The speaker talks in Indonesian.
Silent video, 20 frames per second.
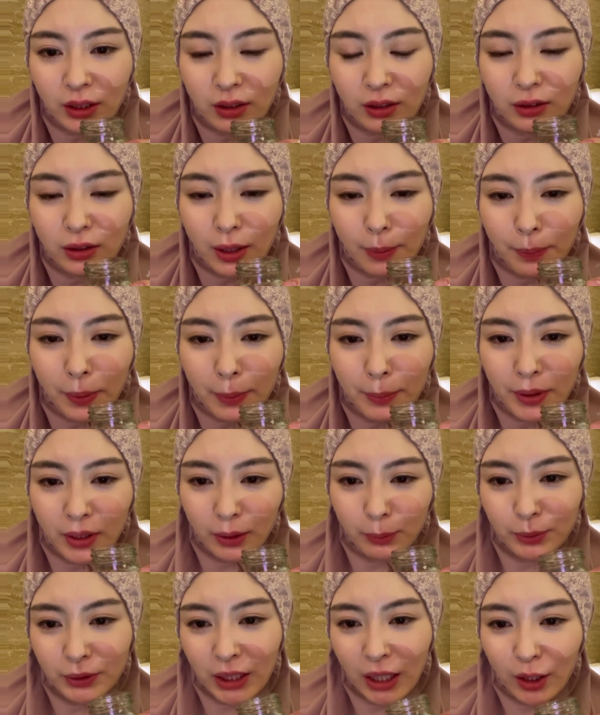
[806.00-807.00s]
언니
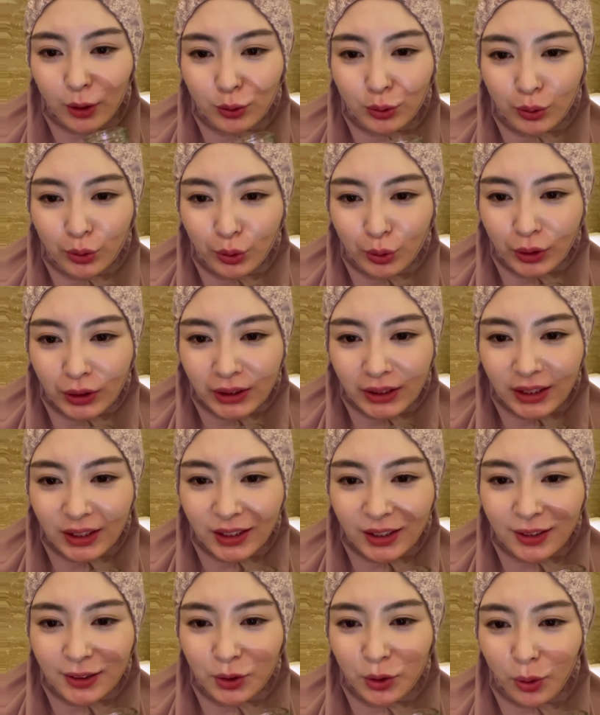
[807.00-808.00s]
kenapa mirip Jaunu
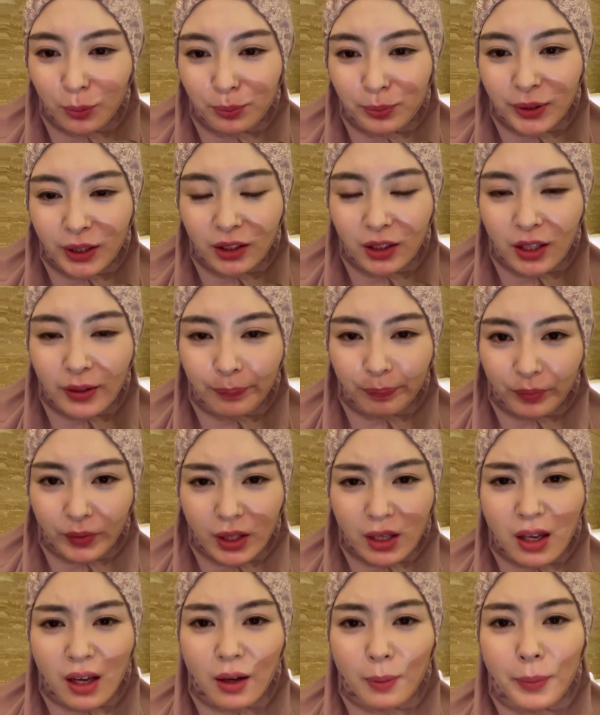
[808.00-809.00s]
sih so
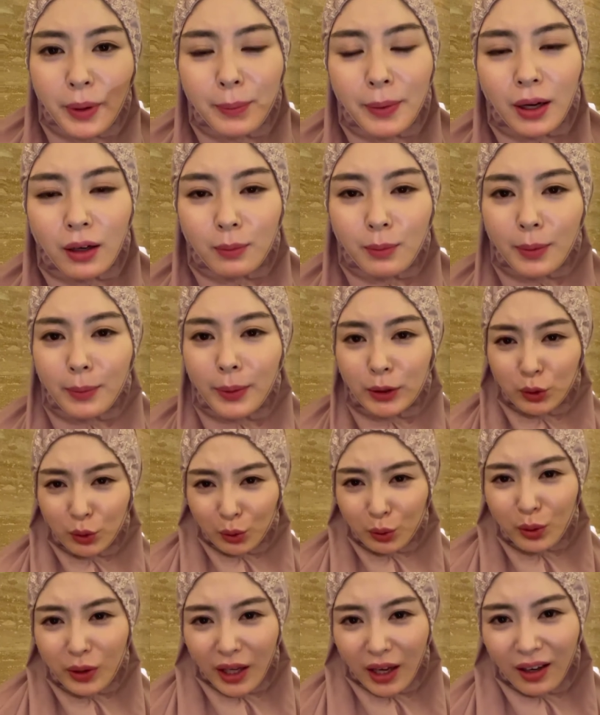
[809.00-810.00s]
pretty? Ya memang
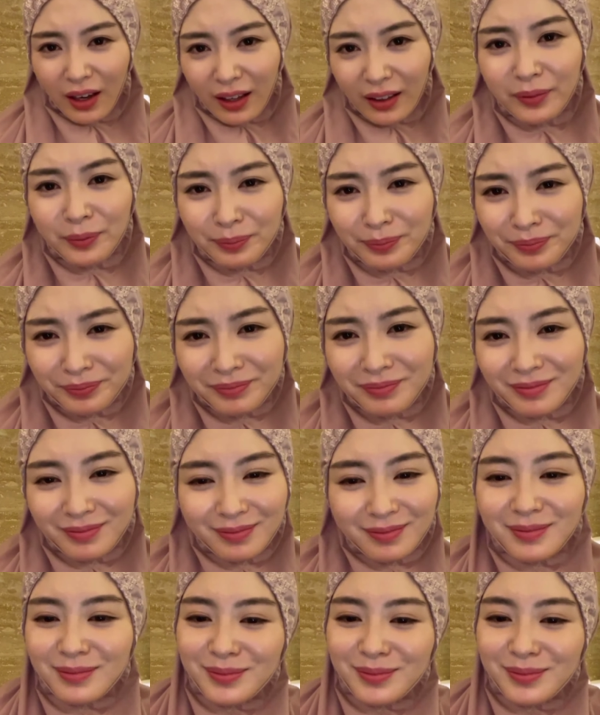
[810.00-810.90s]
memang jodoh ya kan?